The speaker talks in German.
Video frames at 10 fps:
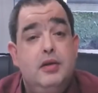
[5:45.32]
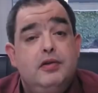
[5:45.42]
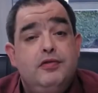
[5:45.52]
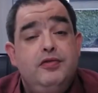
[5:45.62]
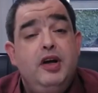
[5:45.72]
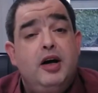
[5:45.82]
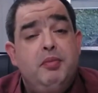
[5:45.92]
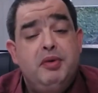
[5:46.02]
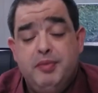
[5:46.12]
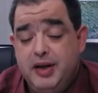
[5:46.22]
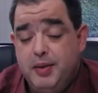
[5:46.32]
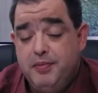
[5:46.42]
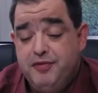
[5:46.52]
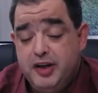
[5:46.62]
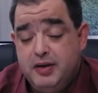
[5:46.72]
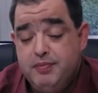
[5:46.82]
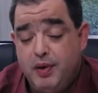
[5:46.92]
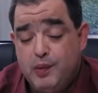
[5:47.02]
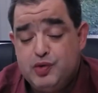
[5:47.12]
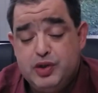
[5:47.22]
Wir haben mit dem vierten
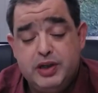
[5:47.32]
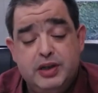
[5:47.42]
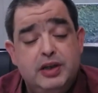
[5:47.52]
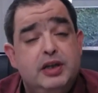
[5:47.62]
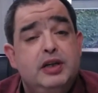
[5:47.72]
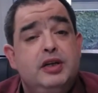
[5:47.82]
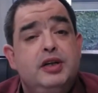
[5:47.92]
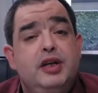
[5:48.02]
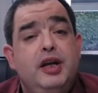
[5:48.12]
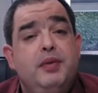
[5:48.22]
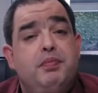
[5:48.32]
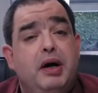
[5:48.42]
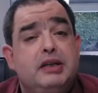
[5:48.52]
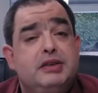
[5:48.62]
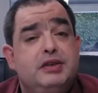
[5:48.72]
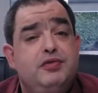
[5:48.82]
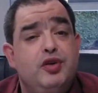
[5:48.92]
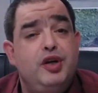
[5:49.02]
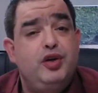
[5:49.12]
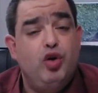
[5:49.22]
Bauabschnitt die Basis für
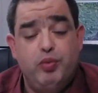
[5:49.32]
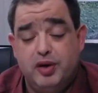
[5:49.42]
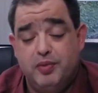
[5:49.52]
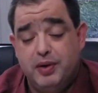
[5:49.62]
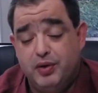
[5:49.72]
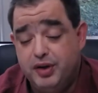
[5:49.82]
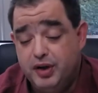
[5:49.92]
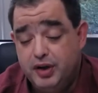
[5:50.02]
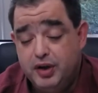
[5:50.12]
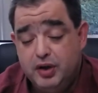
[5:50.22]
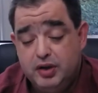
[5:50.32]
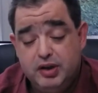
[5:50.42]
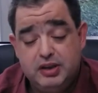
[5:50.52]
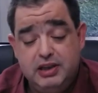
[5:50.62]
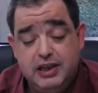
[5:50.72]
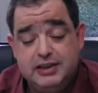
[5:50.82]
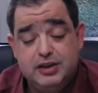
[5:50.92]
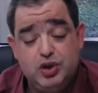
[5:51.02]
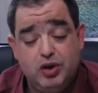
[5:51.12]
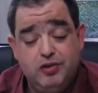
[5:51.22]
die Kuppel gebaut. Das letzte
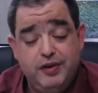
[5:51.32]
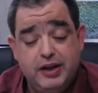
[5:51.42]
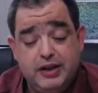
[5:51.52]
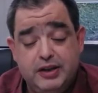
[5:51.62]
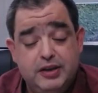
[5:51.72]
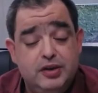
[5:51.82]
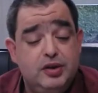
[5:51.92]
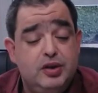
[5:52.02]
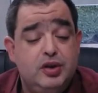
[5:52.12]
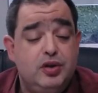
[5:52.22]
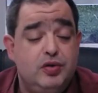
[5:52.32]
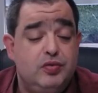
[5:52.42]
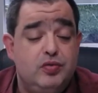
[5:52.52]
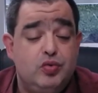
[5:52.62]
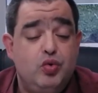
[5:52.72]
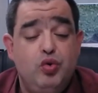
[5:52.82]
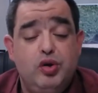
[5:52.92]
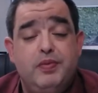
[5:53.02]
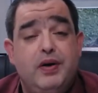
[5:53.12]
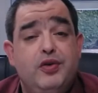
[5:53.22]
Stockwerk, cool
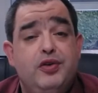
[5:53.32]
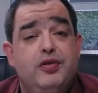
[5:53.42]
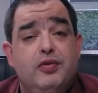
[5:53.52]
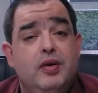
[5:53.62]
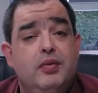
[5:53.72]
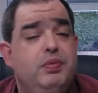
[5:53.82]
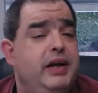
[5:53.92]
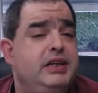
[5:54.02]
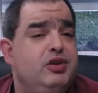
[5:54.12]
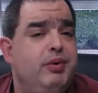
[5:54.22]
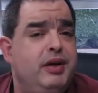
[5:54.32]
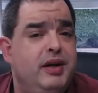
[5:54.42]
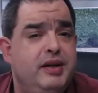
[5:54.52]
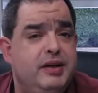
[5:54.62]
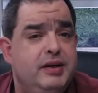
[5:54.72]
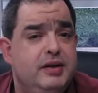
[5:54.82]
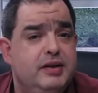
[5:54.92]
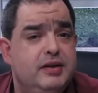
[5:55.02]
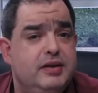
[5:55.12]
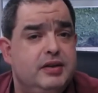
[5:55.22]
gebaut, äh, Blades übereinander,
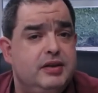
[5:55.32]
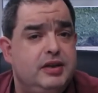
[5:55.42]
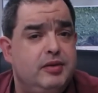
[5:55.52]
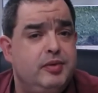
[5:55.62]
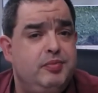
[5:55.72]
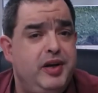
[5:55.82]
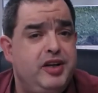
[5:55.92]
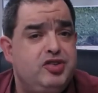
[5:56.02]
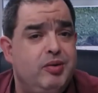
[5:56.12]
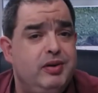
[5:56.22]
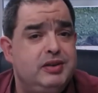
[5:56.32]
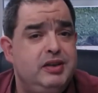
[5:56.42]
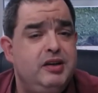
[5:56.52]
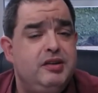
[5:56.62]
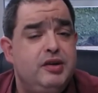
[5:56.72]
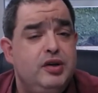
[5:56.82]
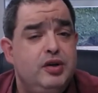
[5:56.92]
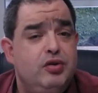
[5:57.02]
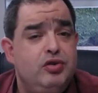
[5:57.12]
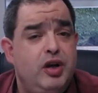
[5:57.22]
äh, dann mit Blades stabilisiert
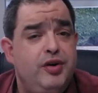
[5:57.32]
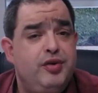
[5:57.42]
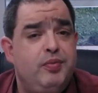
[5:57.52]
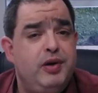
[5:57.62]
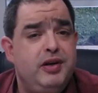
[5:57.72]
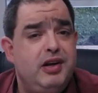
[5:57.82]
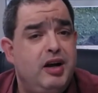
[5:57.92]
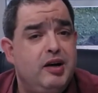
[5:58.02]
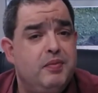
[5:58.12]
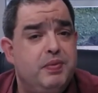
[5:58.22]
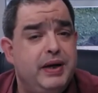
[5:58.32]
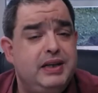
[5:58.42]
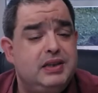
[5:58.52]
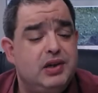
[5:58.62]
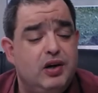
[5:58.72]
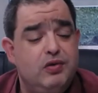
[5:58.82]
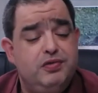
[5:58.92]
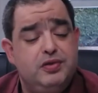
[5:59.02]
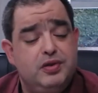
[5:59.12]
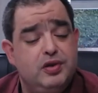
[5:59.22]
und dann eine komplette Lage Bricks
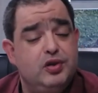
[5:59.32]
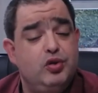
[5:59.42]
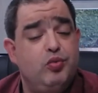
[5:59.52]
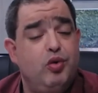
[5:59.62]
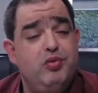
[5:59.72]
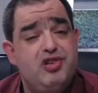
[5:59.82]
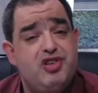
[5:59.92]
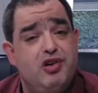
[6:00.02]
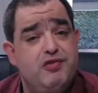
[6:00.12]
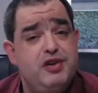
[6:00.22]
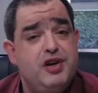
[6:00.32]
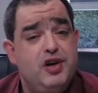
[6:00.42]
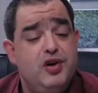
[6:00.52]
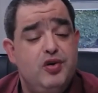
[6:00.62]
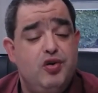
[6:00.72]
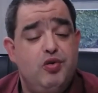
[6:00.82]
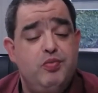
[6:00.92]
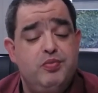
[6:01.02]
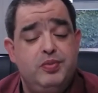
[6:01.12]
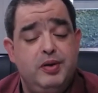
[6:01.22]
drauf, äh, drumherum geschaufelt,
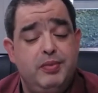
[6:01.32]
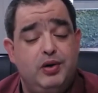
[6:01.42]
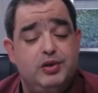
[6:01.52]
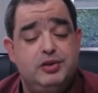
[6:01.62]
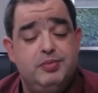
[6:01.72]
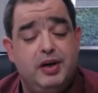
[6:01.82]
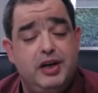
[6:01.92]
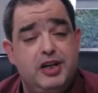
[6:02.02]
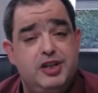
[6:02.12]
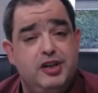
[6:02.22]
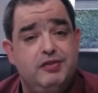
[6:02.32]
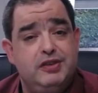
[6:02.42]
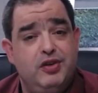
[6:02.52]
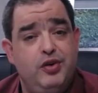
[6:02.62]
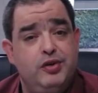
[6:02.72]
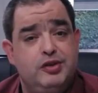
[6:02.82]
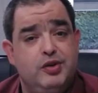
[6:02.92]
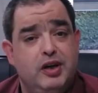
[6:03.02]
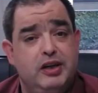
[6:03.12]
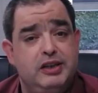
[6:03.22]
um im Außenbereich eine gewisse Höhe zu
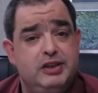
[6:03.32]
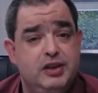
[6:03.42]
erreichen,